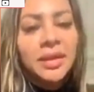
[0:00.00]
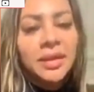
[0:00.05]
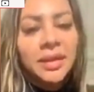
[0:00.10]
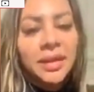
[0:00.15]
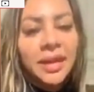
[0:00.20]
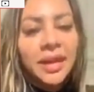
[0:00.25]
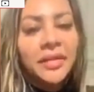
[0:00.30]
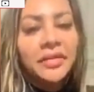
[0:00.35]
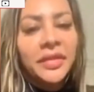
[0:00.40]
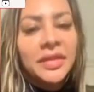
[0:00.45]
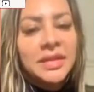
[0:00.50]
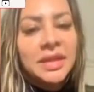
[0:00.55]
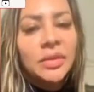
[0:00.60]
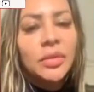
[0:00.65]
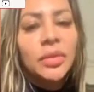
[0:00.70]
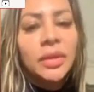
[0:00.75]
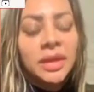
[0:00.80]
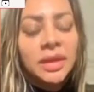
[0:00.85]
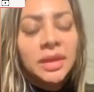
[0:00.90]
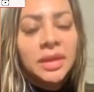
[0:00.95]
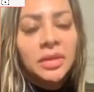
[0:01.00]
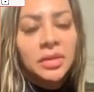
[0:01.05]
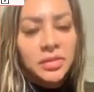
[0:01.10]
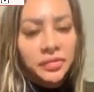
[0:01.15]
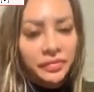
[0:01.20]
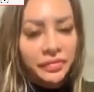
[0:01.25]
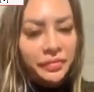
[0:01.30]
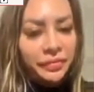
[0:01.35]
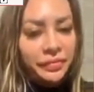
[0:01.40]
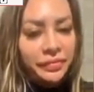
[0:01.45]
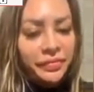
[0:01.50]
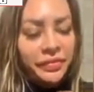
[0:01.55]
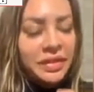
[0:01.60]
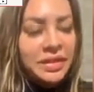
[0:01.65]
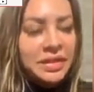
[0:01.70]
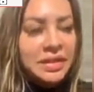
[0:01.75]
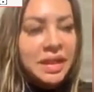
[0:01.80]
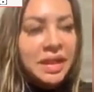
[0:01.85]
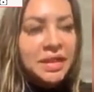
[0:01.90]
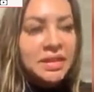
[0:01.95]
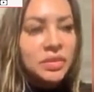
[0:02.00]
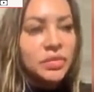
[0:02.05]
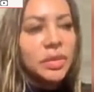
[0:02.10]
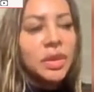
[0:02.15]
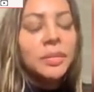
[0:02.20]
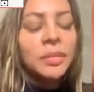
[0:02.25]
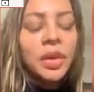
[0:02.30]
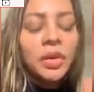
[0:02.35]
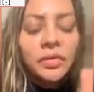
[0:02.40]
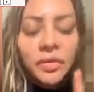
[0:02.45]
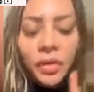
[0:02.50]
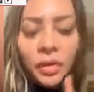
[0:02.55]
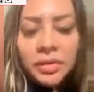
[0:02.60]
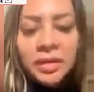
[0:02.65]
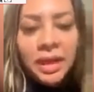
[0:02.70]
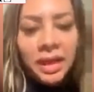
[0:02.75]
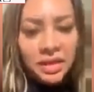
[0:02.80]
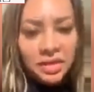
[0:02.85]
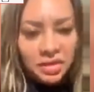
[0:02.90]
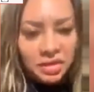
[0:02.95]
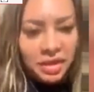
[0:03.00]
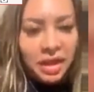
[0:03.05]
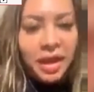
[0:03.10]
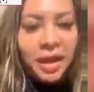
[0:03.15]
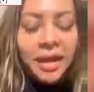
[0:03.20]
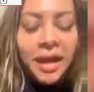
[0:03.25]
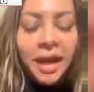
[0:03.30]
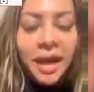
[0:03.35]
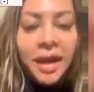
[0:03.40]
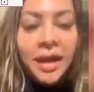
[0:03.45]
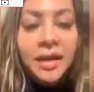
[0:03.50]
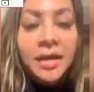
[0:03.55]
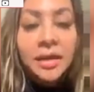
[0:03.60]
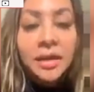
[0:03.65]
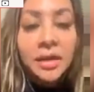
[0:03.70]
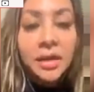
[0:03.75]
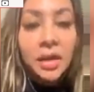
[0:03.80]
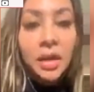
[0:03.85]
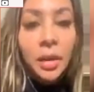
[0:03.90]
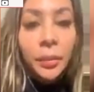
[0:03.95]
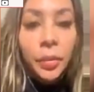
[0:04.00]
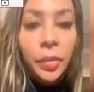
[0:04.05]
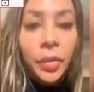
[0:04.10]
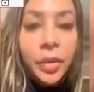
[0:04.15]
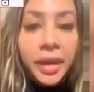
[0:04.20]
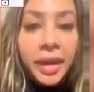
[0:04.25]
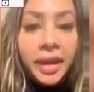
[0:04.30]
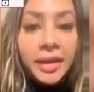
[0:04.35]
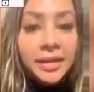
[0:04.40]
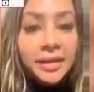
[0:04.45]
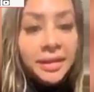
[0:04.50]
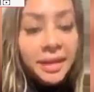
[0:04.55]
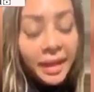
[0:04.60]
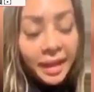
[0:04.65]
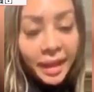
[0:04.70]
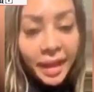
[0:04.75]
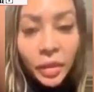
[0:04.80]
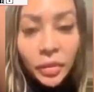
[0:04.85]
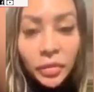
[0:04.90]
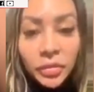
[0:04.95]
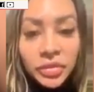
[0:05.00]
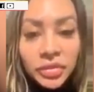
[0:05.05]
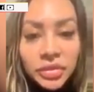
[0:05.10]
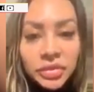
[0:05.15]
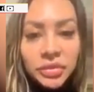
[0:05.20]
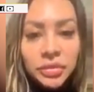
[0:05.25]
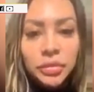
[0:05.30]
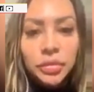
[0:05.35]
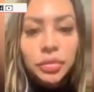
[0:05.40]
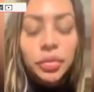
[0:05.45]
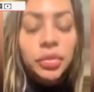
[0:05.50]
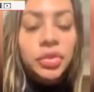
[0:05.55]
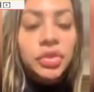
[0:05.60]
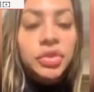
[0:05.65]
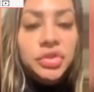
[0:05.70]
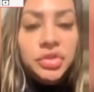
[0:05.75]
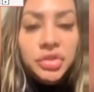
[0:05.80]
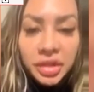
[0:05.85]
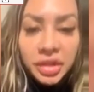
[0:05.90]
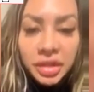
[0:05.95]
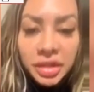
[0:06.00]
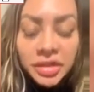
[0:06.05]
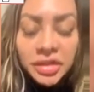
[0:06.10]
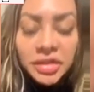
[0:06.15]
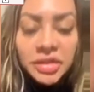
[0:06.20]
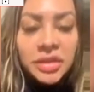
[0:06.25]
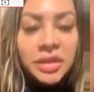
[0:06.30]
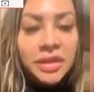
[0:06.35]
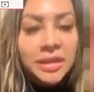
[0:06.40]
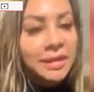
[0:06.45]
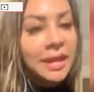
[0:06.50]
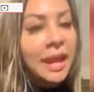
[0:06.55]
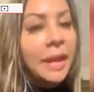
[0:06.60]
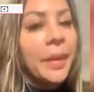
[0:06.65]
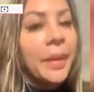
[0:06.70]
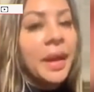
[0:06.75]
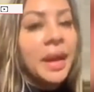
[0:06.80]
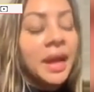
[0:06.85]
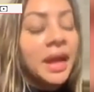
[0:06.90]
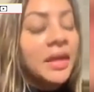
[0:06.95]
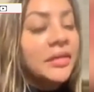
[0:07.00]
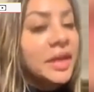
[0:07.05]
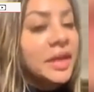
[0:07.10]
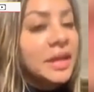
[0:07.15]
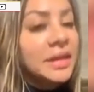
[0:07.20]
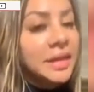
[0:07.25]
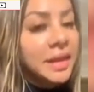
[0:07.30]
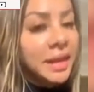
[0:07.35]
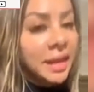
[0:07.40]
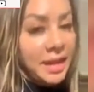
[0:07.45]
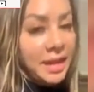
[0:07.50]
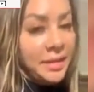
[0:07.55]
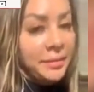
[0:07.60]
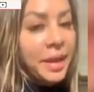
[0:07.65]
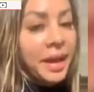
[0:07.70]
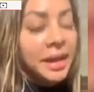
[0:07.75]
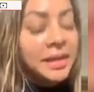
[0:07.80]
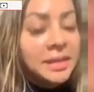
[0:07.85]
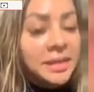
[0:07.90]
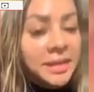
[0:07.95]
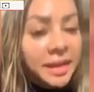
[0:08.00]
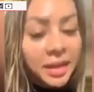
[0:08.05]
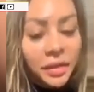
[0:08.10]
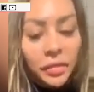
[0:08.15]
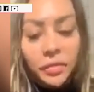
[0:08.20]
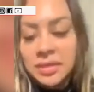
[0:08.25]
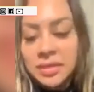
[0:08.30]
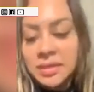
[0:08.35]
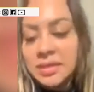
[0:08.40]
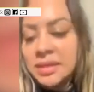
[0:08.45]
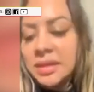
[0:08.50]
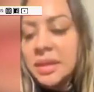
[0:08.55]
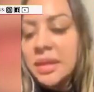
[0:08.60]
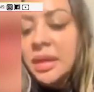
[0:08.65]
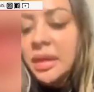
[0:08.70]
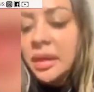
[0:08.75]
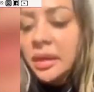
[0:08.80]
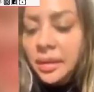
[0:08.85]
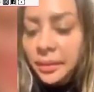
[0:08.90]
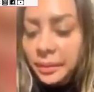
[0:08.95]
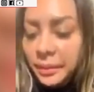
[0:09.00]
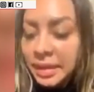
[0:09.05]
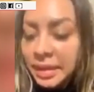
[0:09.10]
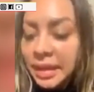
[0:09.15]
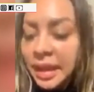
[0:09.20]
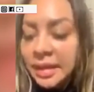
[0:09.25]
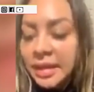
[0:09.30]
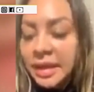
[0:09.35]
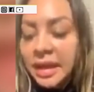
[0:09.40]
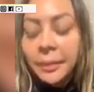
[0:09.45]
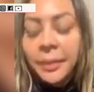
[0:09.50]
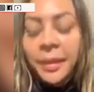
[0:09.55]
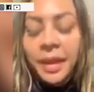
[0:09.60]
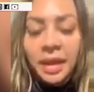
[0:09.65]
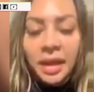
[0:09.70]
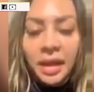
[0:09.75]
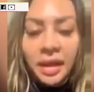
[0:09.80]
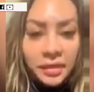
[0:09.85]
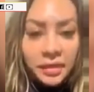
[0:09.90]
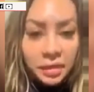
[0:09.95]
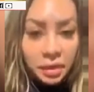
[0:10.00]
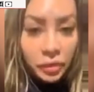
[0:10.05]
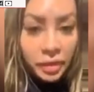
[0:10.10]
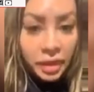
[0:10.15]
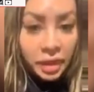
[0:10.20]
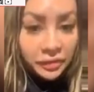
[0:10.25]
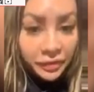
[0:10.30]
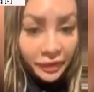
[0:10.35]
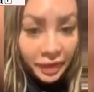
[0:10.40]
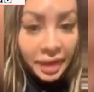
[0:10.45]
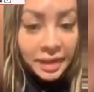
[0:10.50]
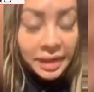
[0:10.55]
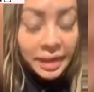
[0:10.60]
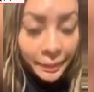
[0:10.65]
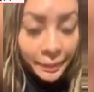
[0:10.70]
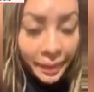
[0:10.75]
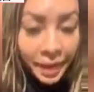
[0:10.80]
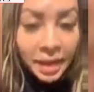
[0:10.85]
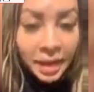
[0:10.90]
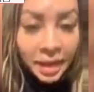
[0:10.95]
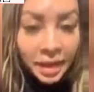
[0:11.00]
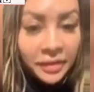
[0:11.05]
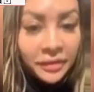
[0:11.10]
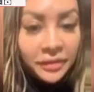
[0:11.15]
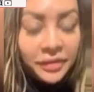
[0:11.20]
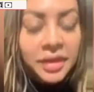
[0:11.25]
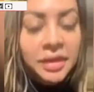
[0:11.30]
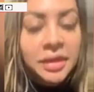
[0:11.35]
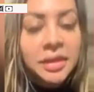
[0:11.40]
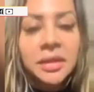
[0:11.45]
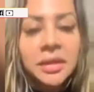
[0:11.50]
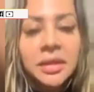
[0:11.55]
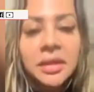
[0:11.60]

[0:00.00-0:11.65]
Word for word: né, fazer com que Deus fizesse um irmão voltar a enxergar. Porque Deus nos diz na palavra dele em Mateus, e daqui a palavra, que eu quero falar na palavra,